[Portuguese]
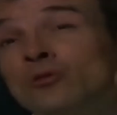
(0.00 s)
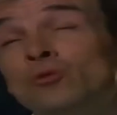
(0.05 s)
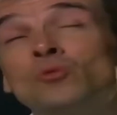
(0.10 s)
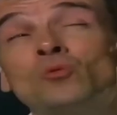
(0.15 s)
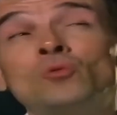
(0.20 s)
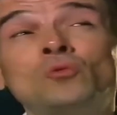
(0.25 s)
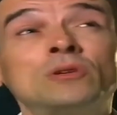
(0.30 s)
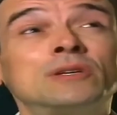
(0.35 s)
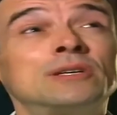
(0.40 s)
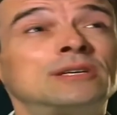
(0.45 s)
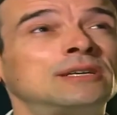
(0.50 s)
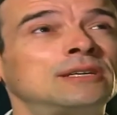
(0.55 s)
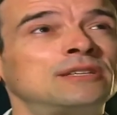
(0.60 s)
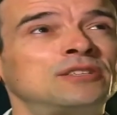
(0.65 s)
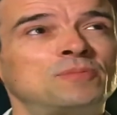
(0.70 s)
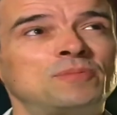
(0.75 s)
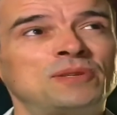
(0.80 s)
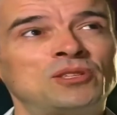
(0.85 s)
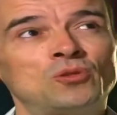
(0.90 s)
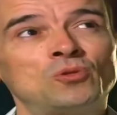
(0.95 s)
nunca
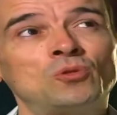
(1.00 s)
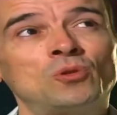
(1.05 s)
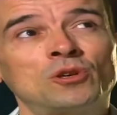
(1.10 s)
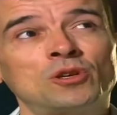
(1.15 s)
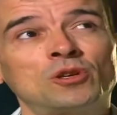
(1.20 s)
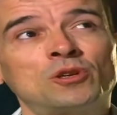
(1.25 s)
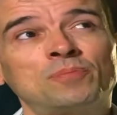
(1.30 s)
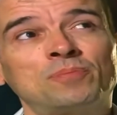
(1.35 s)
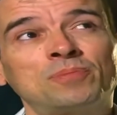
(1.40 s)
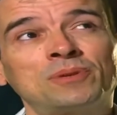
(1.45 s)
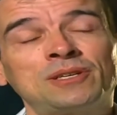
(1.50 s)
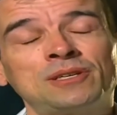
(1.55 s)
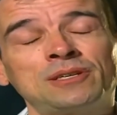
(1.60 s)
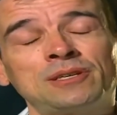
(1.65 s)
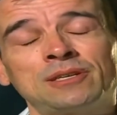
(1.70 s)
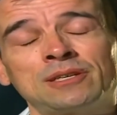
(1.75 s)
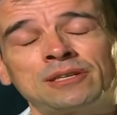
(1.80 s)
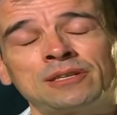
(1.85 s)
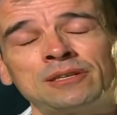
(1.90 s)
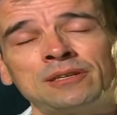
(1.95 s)
se pensou que,
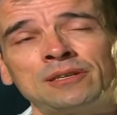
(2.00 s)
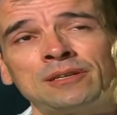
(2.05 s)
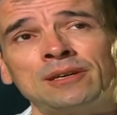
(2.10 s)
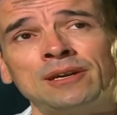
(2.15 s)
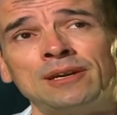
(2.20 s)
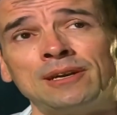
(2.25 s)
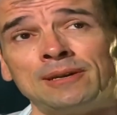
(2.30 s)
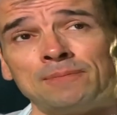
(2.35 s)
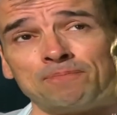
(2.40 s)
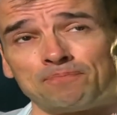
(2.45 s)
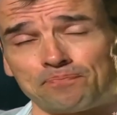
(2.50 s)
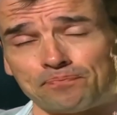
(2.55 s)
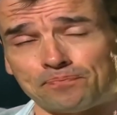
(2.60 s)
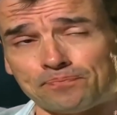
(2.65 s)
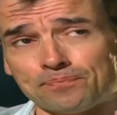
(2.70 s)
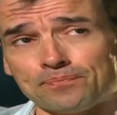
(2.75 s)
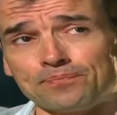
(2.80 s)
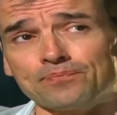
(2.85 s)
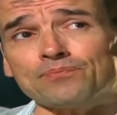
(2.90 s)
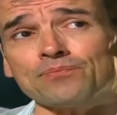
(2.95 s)
que,
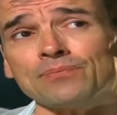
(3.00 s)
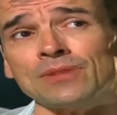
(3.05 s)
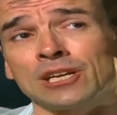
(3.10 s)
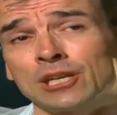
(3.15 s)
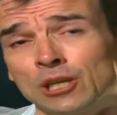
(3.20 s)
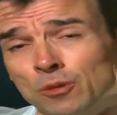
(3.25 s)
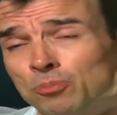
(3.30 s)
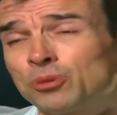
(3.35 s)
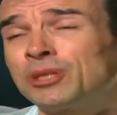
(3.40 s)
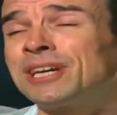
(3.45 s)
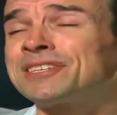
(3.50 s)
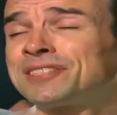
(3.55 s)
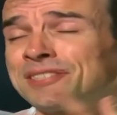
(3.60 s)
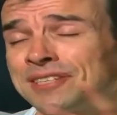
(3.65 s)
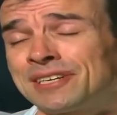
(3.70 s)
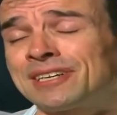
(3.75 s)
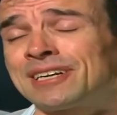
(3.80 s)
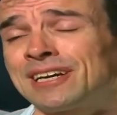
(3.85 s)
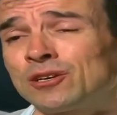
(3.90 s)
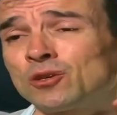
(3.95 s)
que pudesse
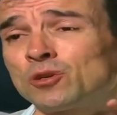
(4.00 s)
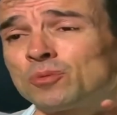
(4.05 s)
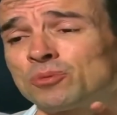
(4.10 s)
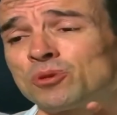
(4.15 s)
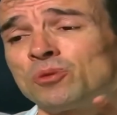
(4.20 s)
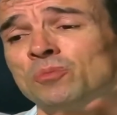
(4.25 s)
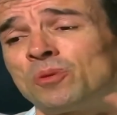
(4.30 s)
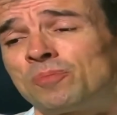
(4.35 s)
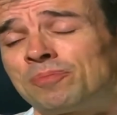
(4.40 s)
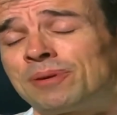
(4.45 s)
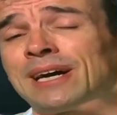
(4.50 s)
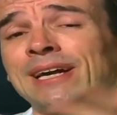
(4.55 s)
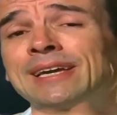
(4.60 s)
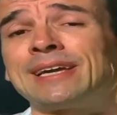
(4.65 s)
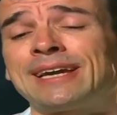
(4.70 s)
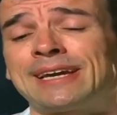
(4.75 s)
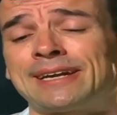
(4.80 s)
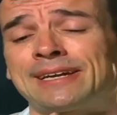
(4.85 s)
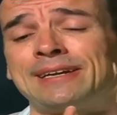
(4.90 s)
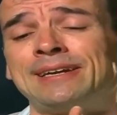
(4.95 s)
ter cancro, porque o meu
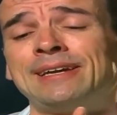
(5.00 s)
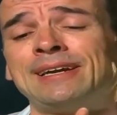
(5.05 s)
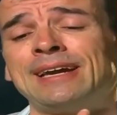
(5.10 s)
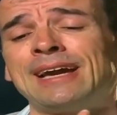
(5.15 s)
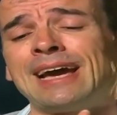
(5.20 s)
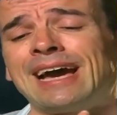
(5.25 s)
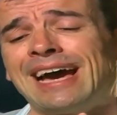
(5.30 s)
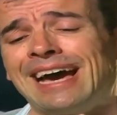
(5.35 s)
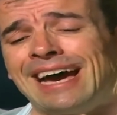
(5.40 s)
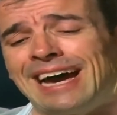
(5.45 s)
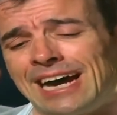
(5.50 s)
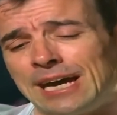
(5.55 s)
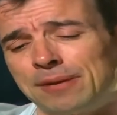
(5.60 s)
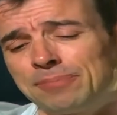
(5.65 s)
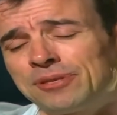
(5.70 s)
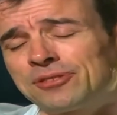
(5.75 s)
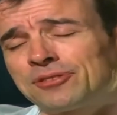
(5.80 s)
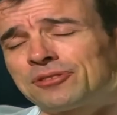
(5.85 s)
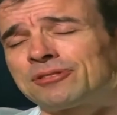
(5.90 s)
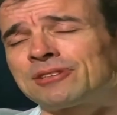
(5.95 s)
pai era
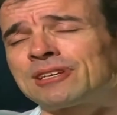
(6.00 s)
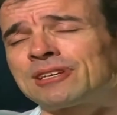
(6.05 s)
árbitro